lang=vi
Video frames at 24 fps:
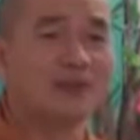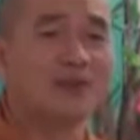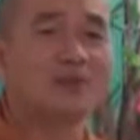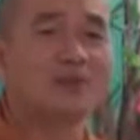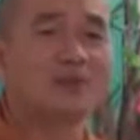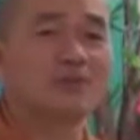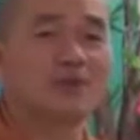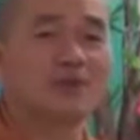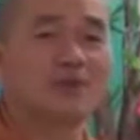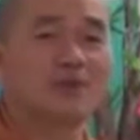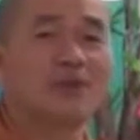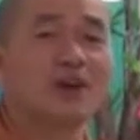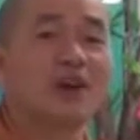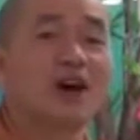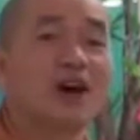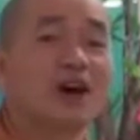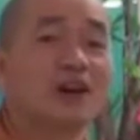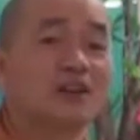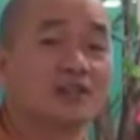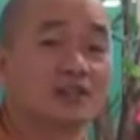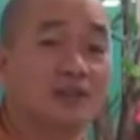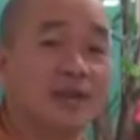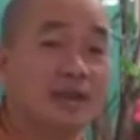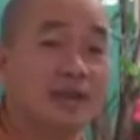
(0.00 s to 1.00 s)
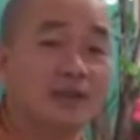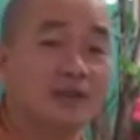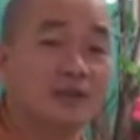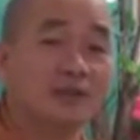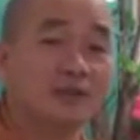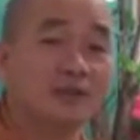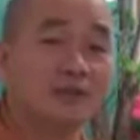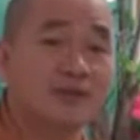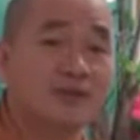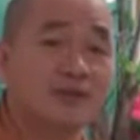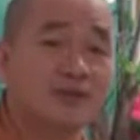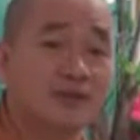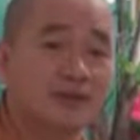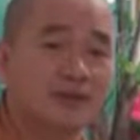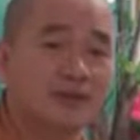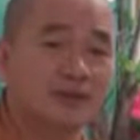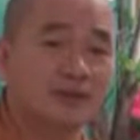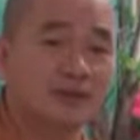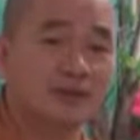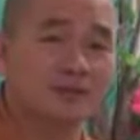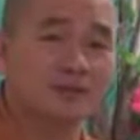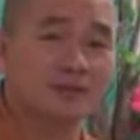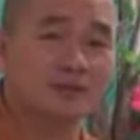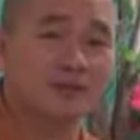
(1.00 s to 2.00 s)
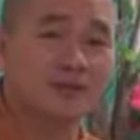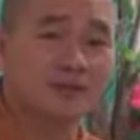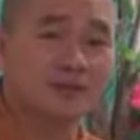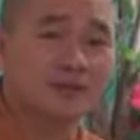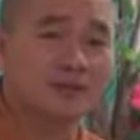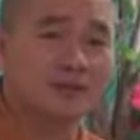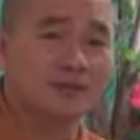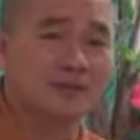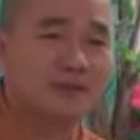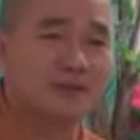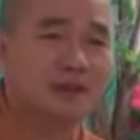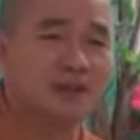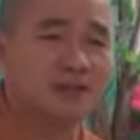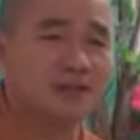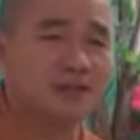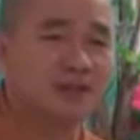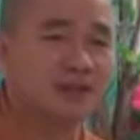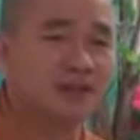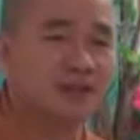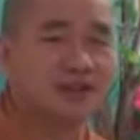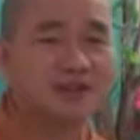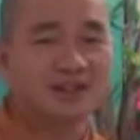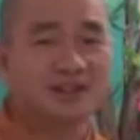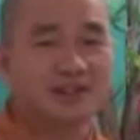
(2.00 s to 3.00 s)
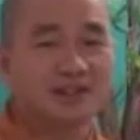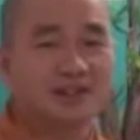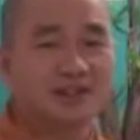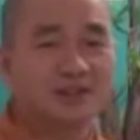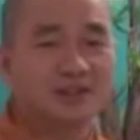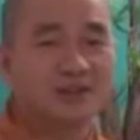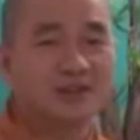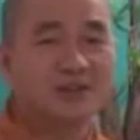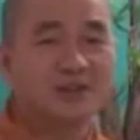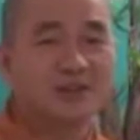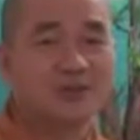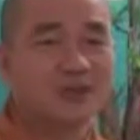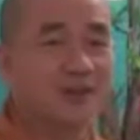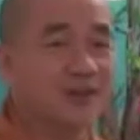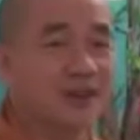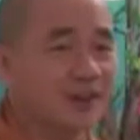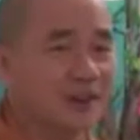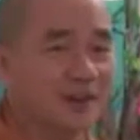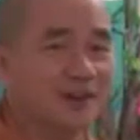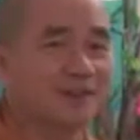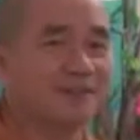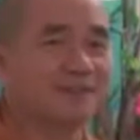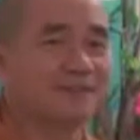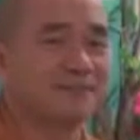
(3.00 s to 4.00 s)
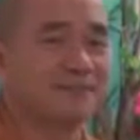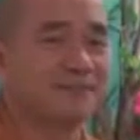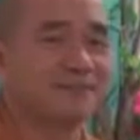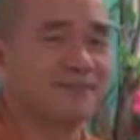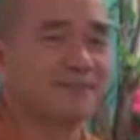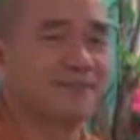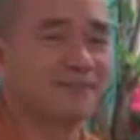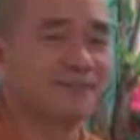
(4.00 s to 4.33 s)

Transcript: Cúng rồi nó đờn theo, phải không? Mà trời, thầy ru ghê lắm.